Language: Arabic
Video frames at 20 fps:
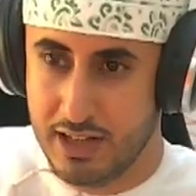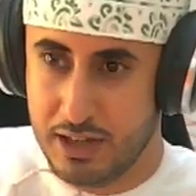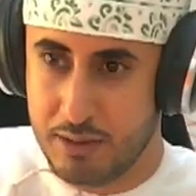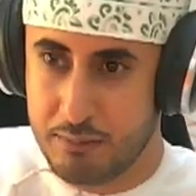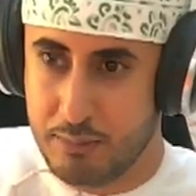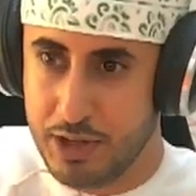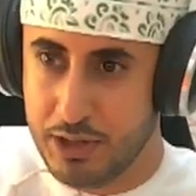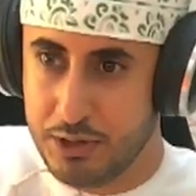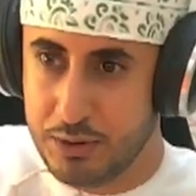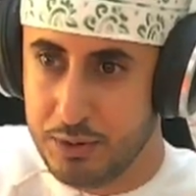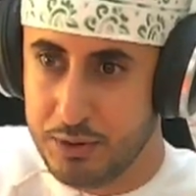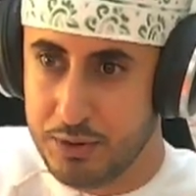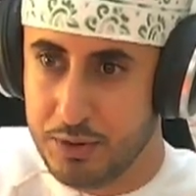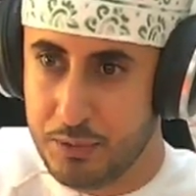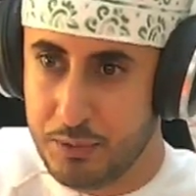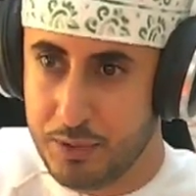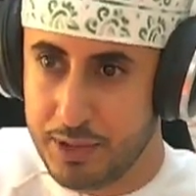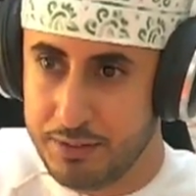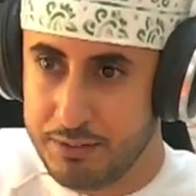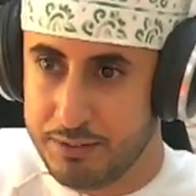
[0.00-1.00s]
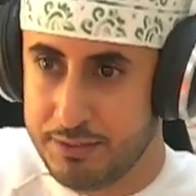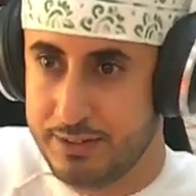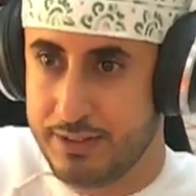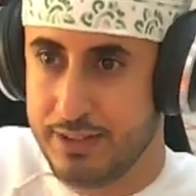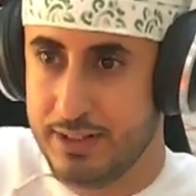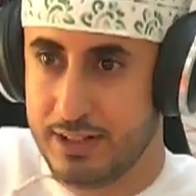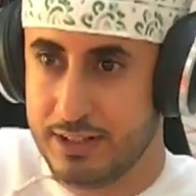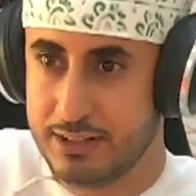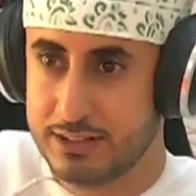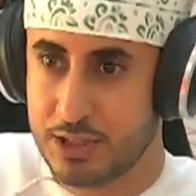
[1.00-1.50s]
ما يكون هو نفس
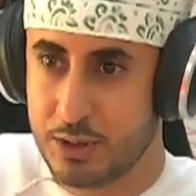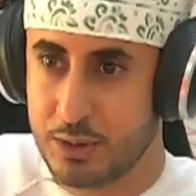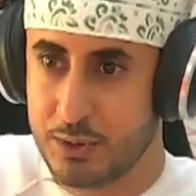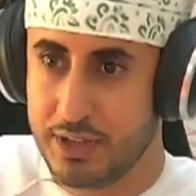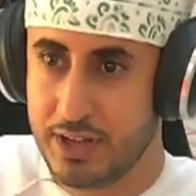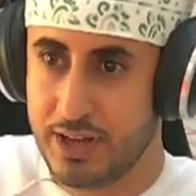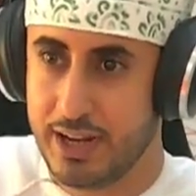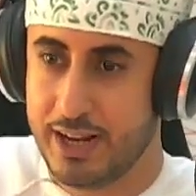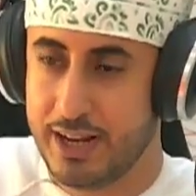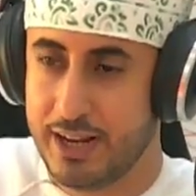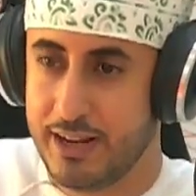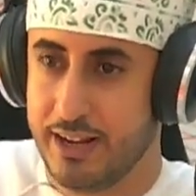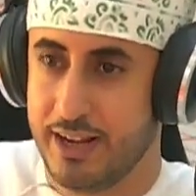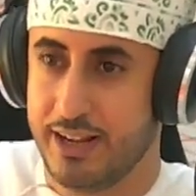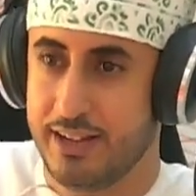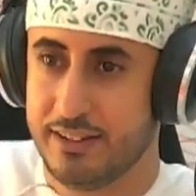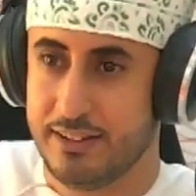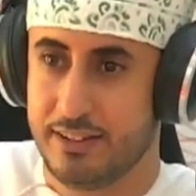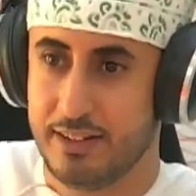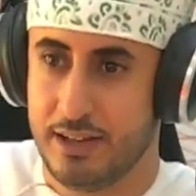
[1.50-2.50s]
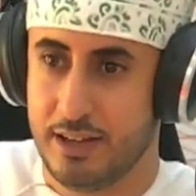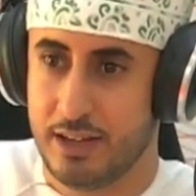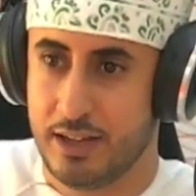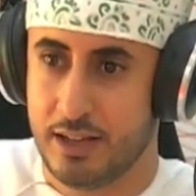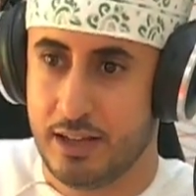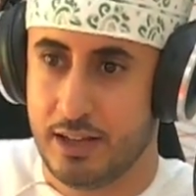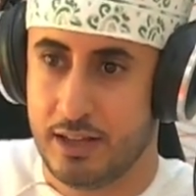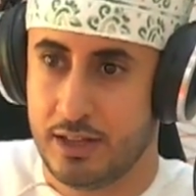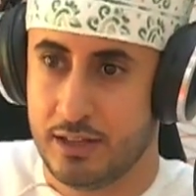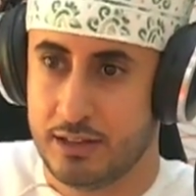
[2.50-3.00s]
الجودة اللي
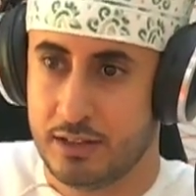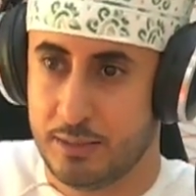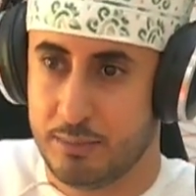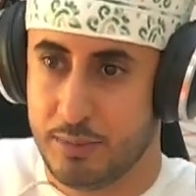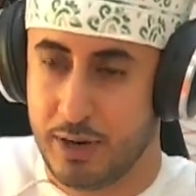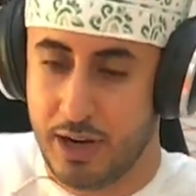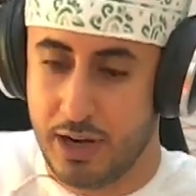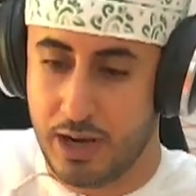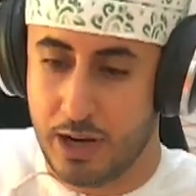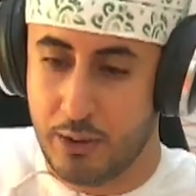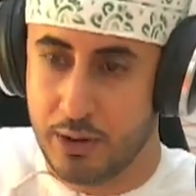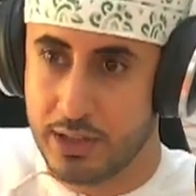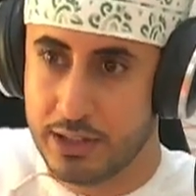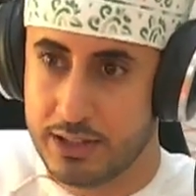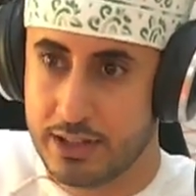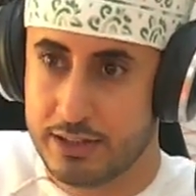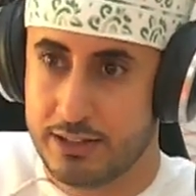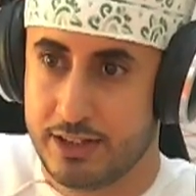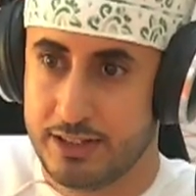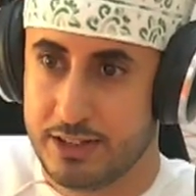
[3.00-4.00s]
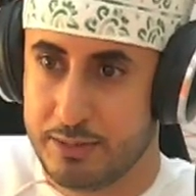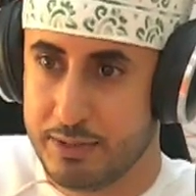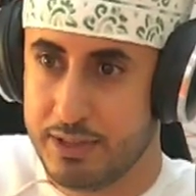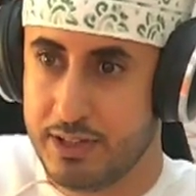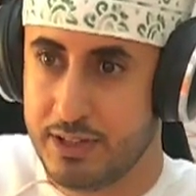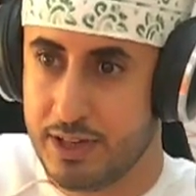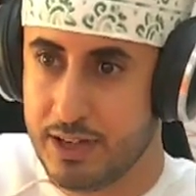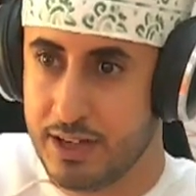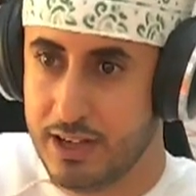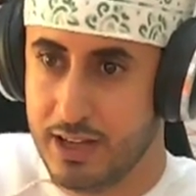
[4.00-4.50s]
أنت تباها أو أنت
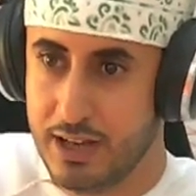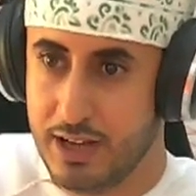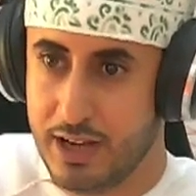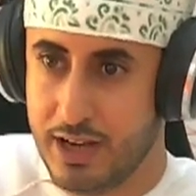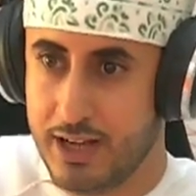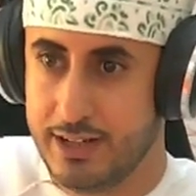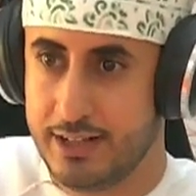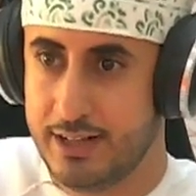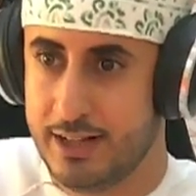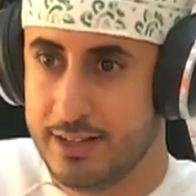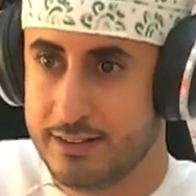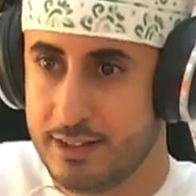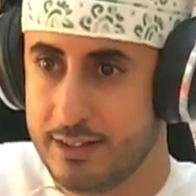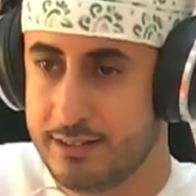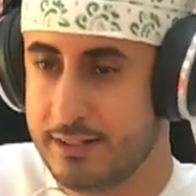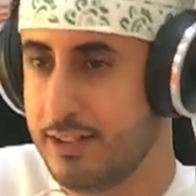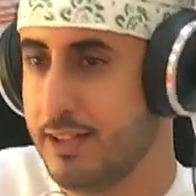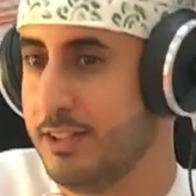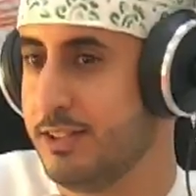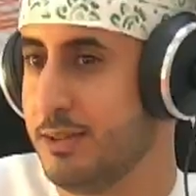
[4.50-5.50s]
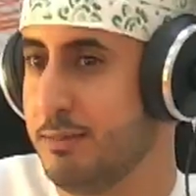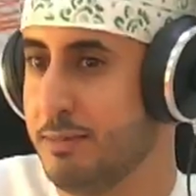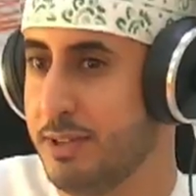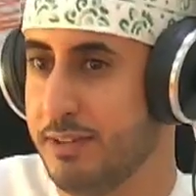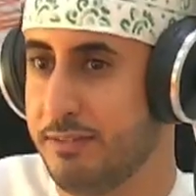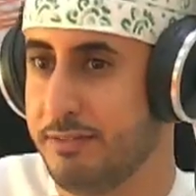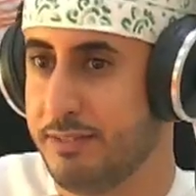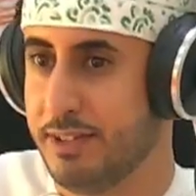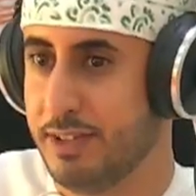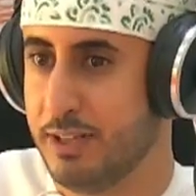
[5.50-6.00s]
تعتمدها على الأساس اللي تبنى
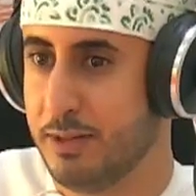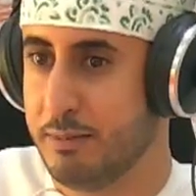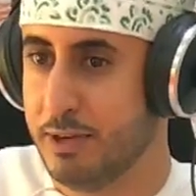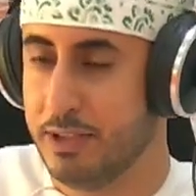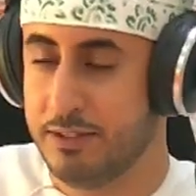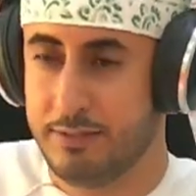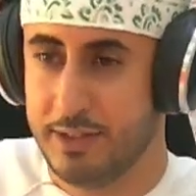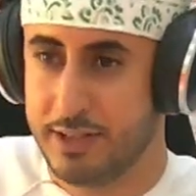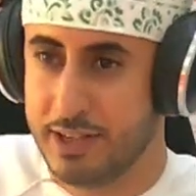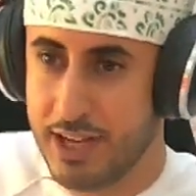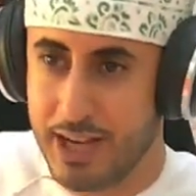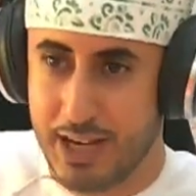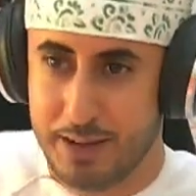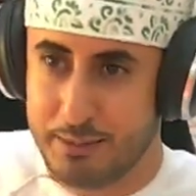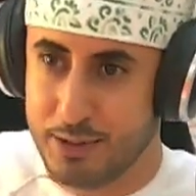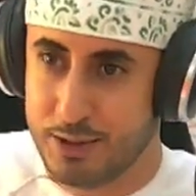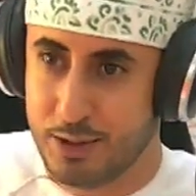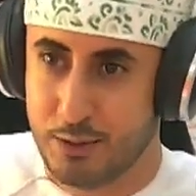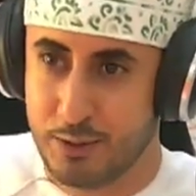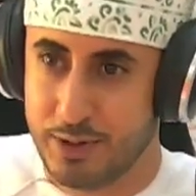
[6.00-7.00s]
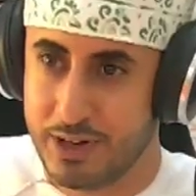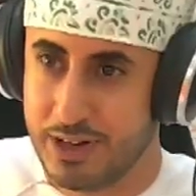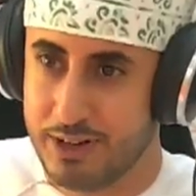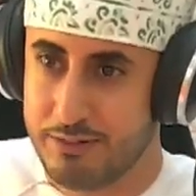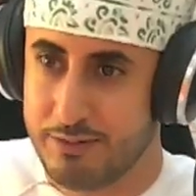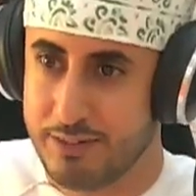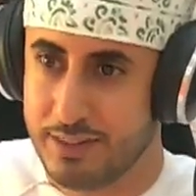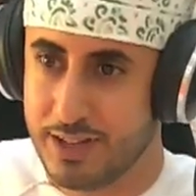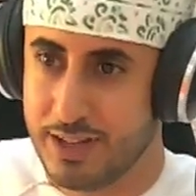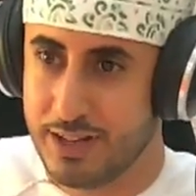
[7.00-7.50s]
فيه البيت فدائما هو
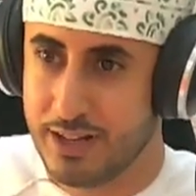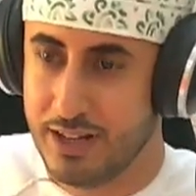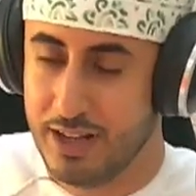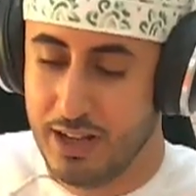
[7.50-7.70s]
الأفضل